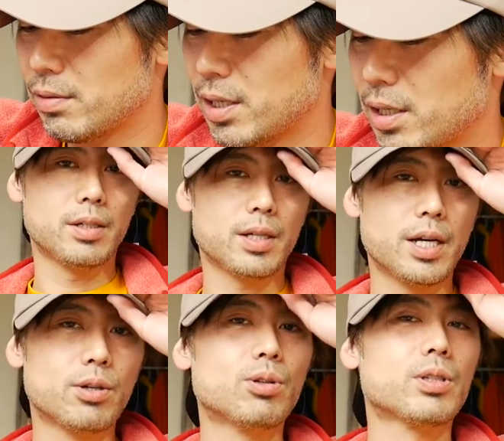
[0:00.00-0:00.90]
は
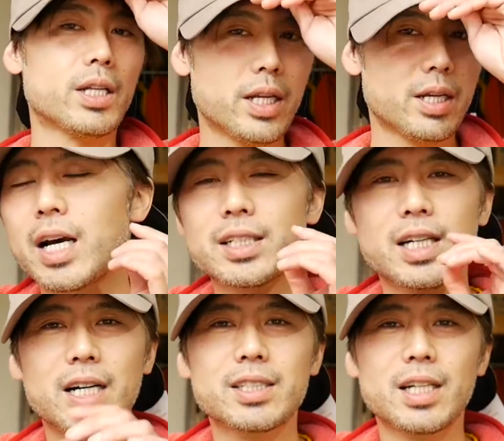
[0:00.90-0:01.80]
海洋堂さんね
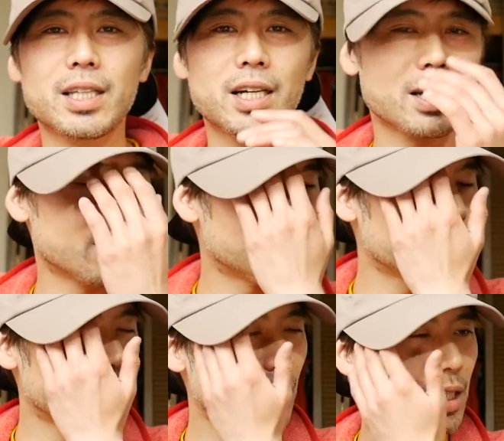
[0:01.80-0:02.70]
ガチャガチャだけ
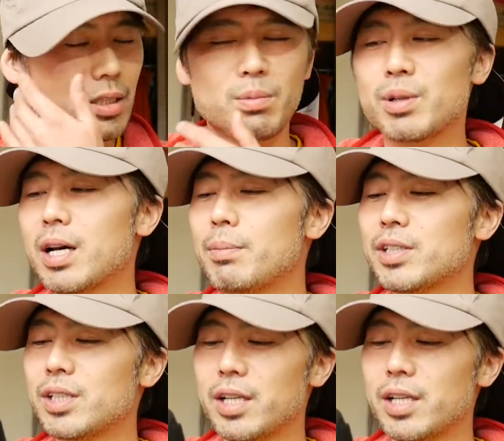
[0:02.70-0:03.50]
僕やらせてもらいまして